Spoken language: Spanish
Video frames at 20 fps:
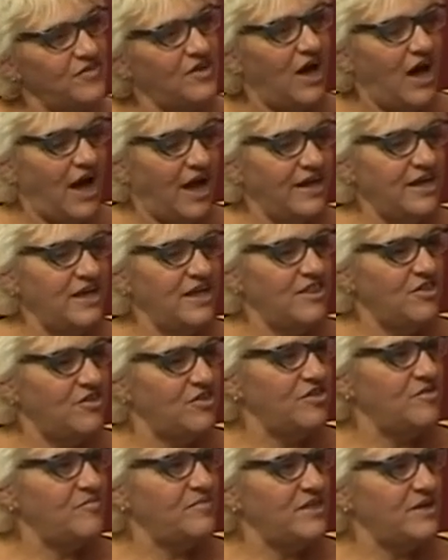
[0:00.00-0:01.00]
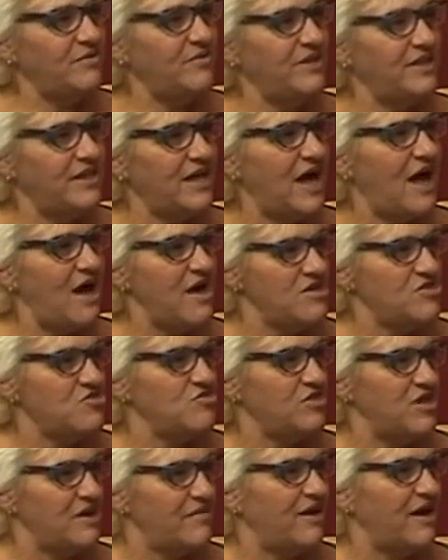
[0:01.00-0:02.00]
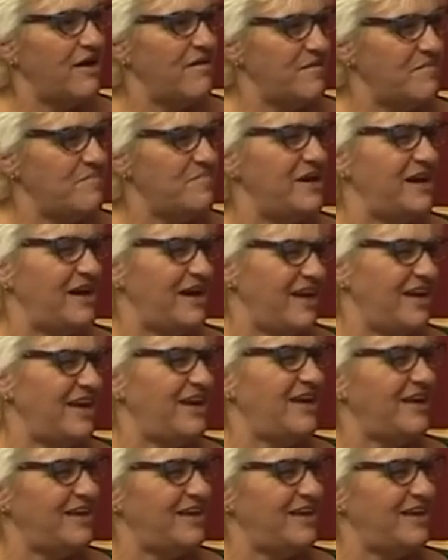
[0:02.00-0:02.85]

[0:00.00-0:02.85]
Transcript: Ahí es donde me di cuenta, ay, yo trabajaba para él.